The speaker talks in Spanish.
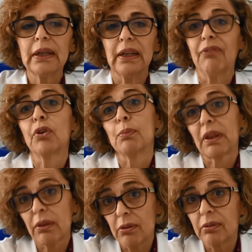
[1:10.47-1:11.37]
la
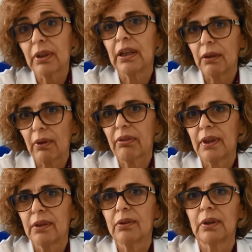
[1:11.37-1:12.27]
formación que he ido
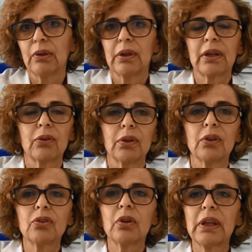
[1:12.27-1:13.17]
haciendo a lo largo de
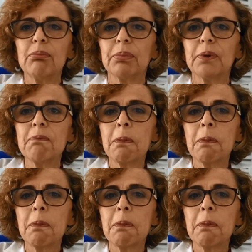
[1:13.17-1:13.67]
todo ese tiempo,